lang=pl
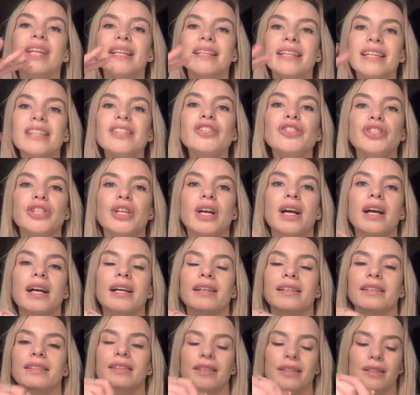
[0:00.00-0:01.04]
Kiedyś
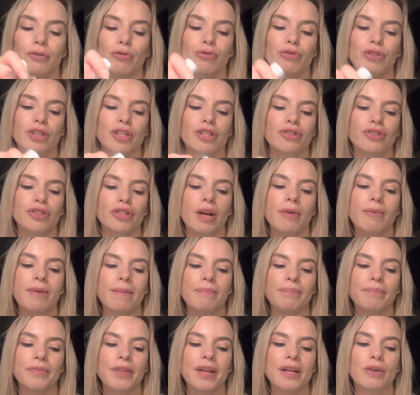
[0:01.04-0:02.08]
jak e,
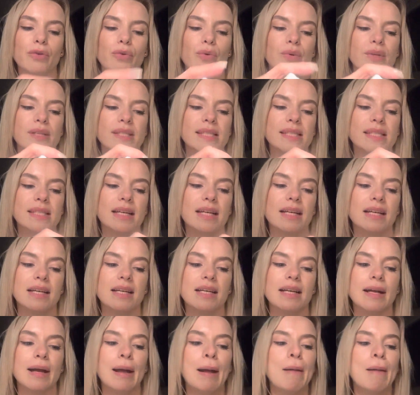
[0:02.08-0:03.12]
uczęszczałam na kurs
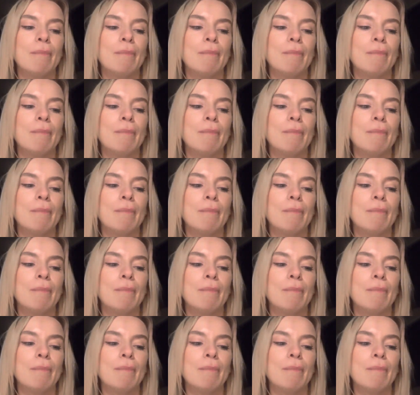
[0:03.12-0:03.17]
e,